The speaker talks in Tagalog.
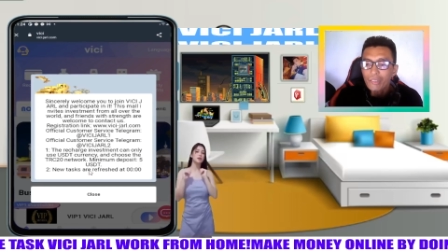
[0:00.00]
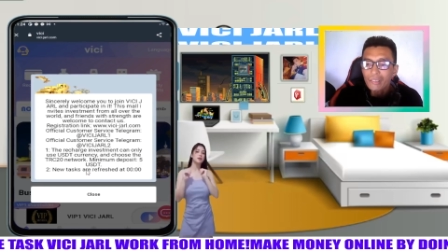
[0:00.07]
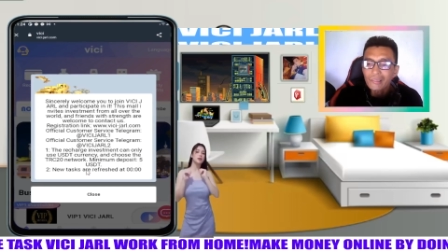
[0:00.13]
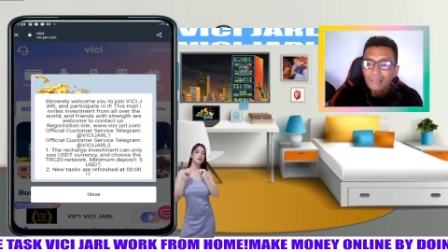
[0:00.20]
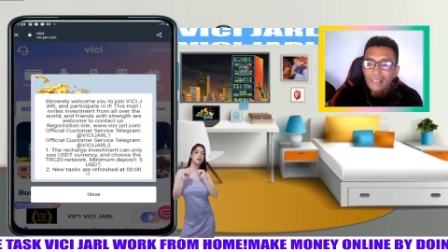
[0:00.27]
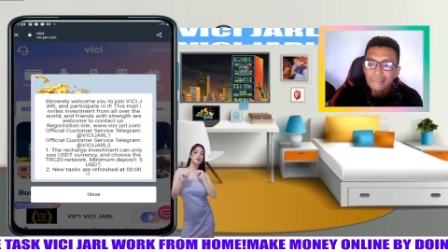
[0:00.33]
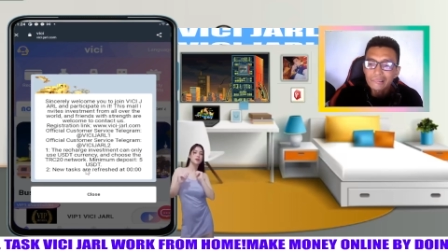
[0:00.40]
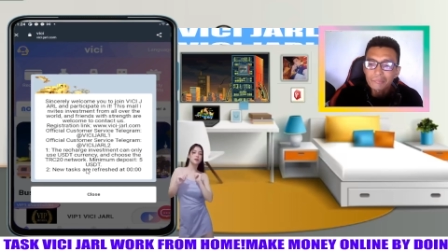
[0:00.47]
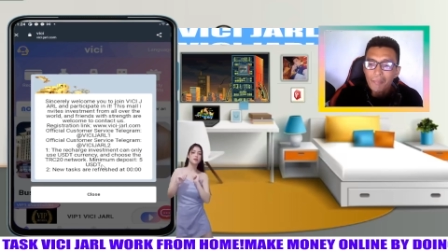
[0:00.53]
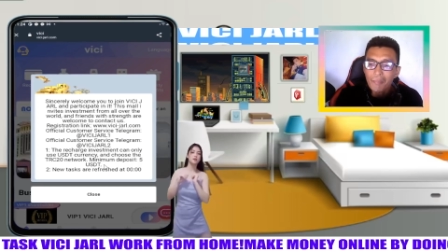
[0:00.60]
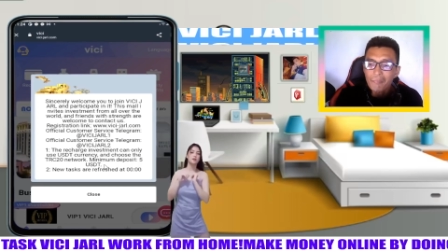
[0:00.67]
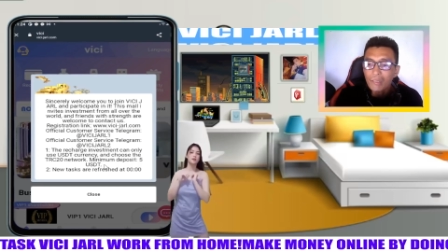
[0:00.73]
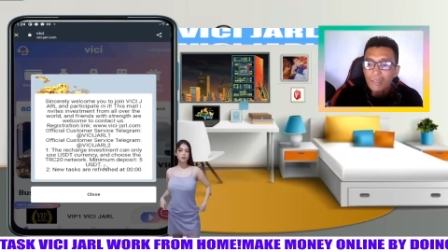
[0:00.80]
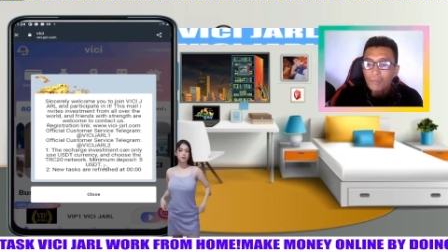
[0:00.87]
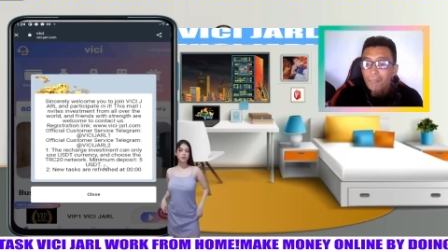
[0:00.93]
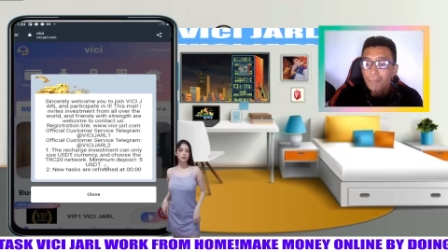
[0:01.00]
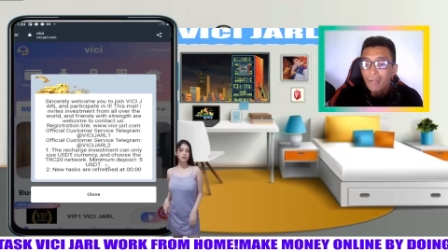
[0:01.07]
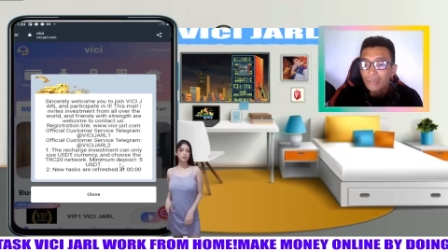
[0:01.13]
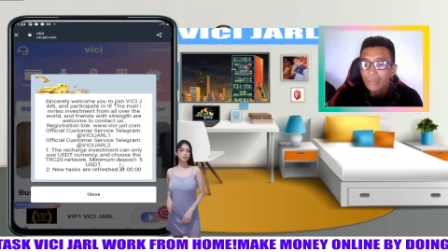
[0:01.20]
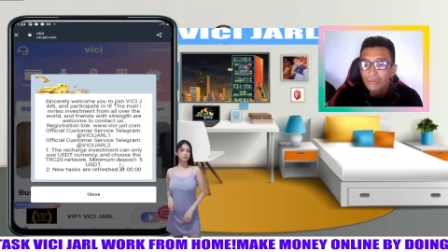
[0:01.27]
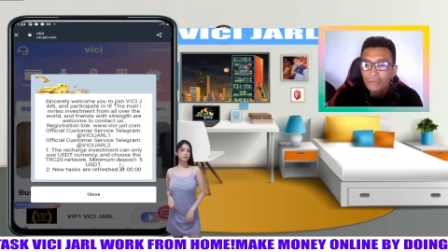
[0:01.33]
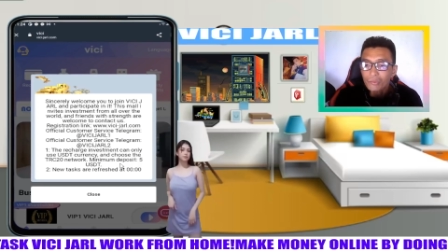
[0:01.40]
yan guys mamaya kung
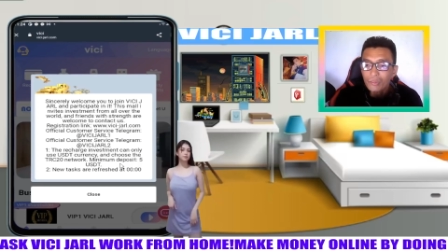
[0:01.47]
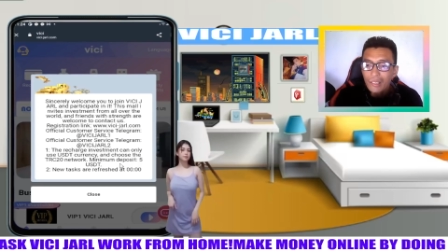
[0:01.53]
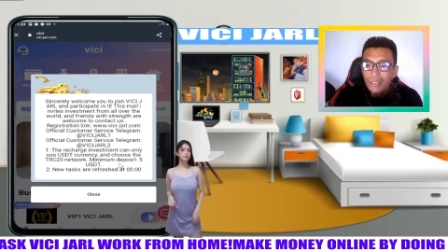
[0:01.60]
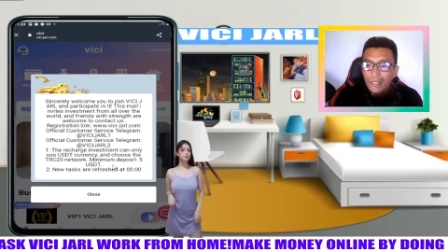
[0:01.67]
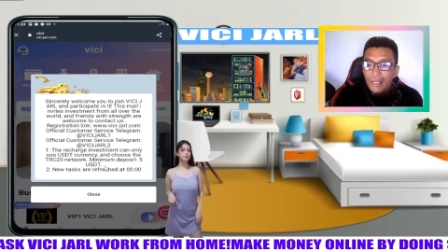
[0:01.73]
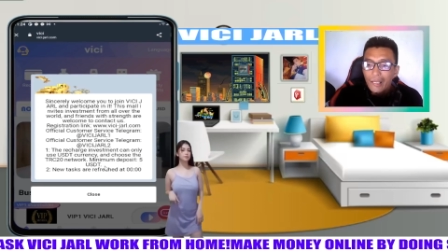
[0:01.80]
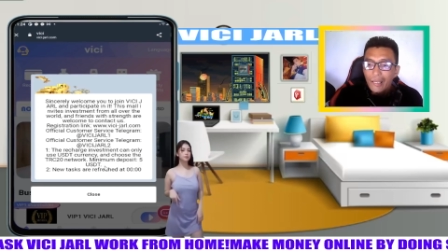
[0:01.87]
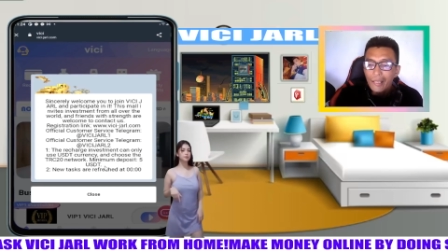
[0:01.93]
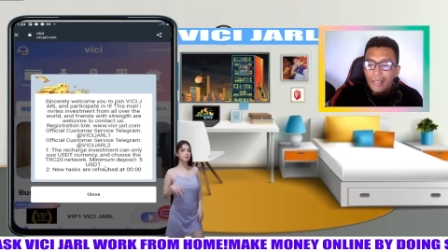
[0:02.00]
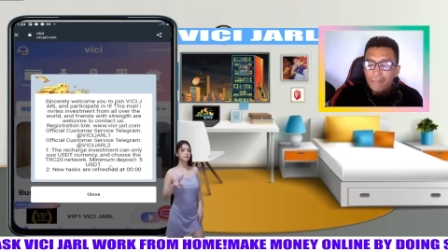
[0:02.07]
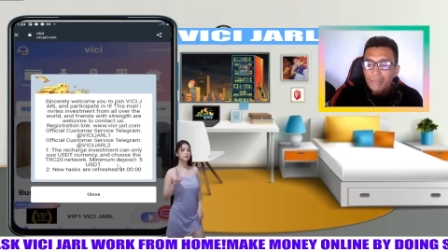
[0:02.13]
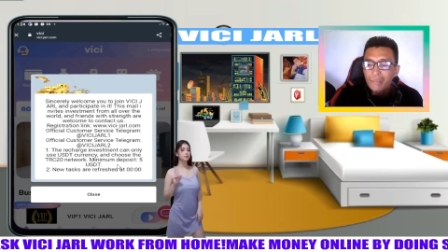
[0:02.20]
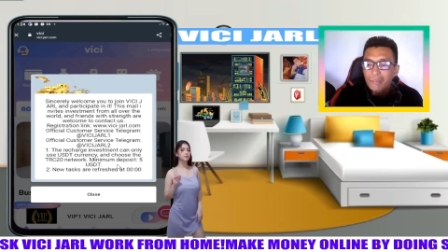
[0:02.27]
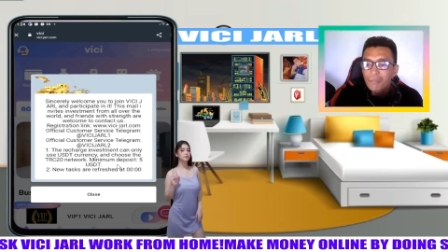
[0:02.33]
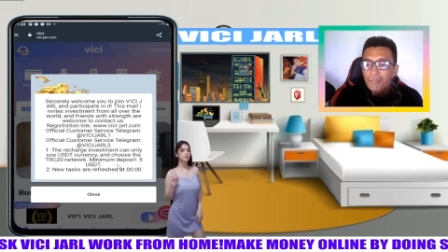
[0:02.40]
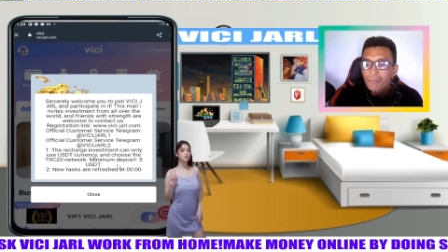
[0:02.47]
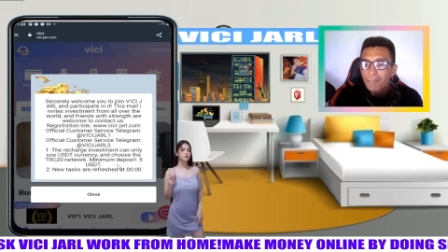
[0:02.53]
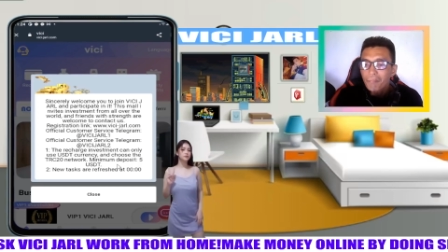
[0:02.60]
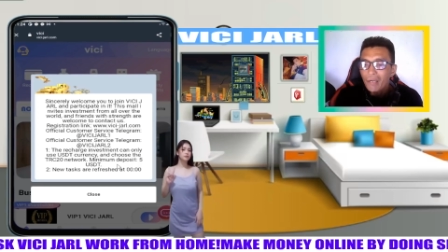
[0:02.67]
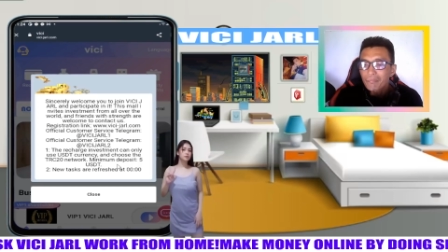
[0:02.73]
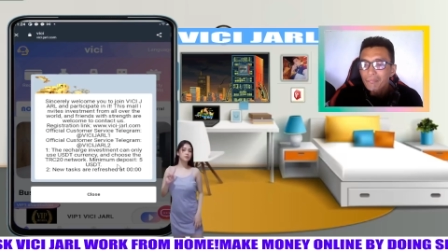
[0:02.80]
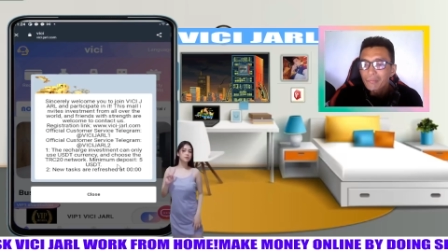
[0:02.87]
paano to. And
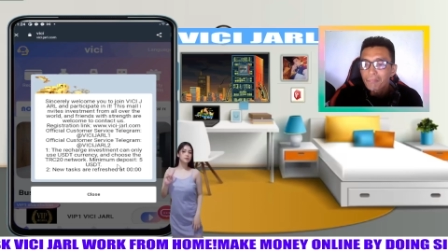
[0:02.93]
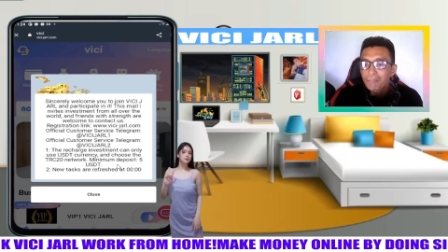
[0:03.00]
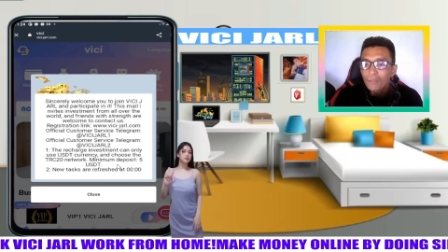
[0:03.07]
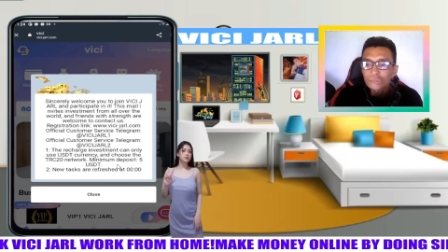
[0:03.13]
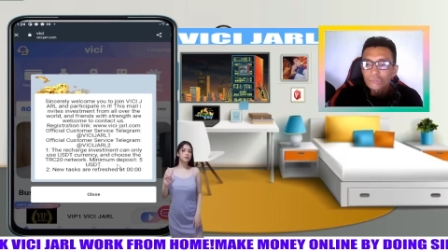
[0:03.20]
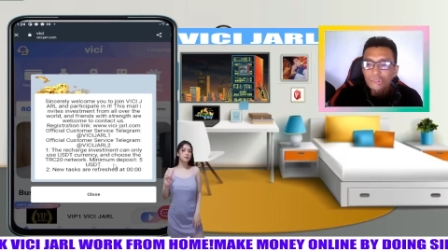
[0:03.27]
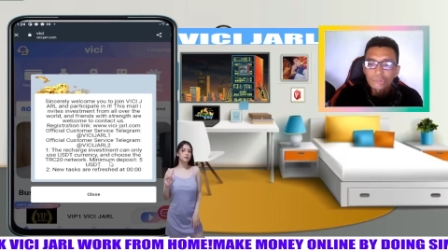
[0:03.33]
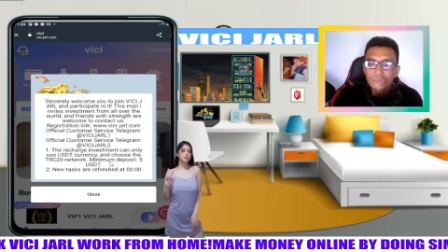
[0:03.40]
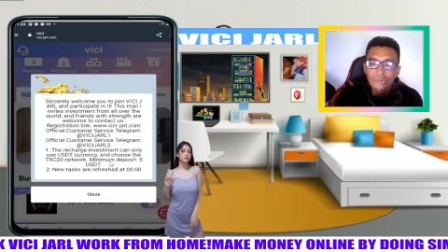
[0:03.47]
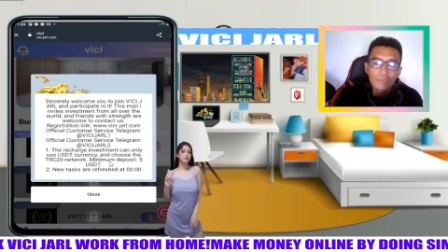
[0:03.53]
minimum 5 deposit.